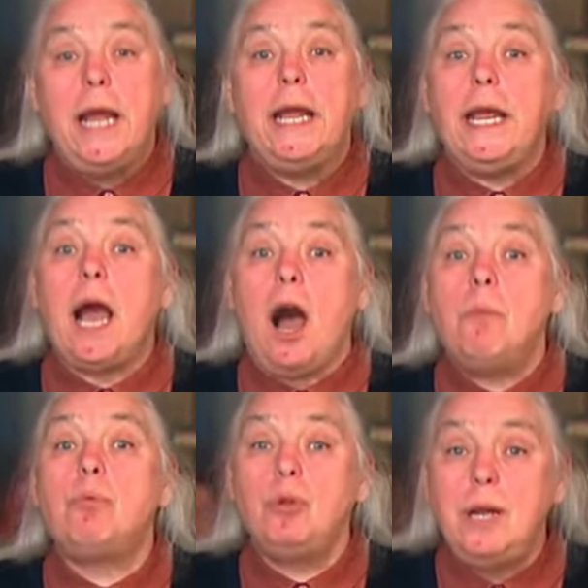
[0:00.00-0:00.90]
et en
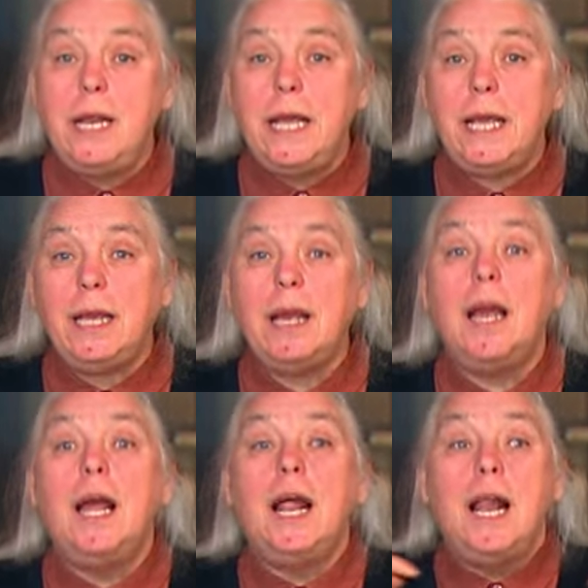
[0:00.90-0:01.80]
bout de ligne,
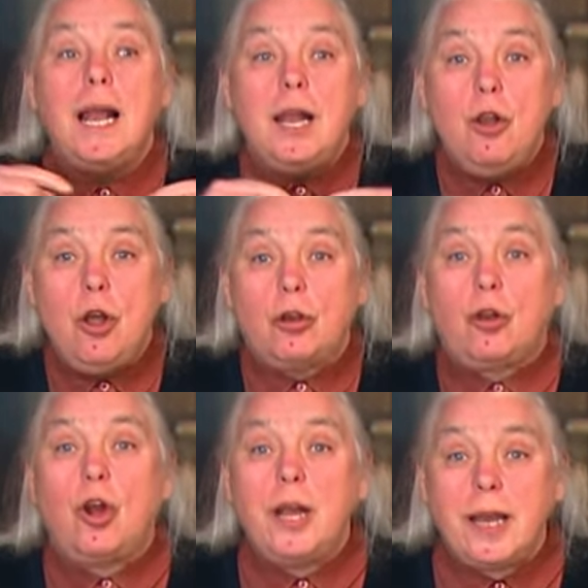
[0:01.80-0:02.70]
le
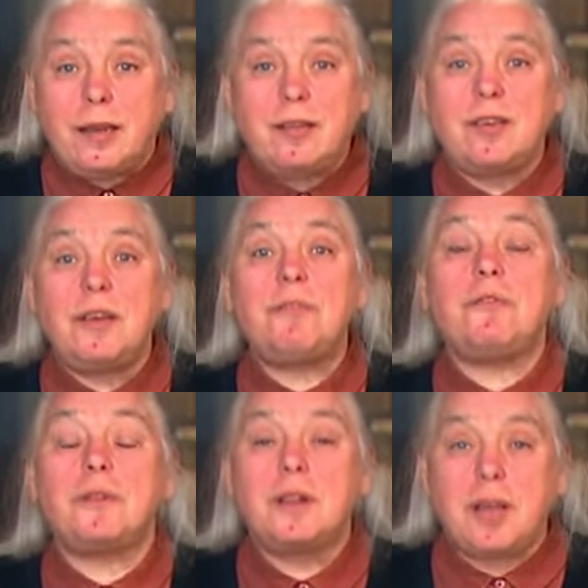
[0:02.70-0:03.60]
collectif
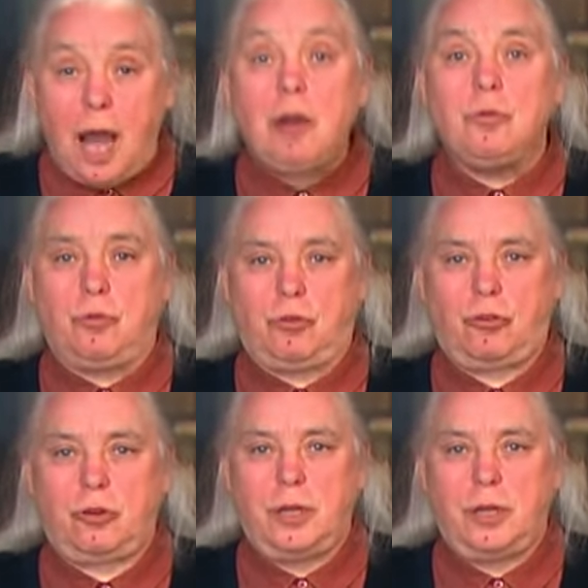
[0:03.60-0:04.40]
tranche.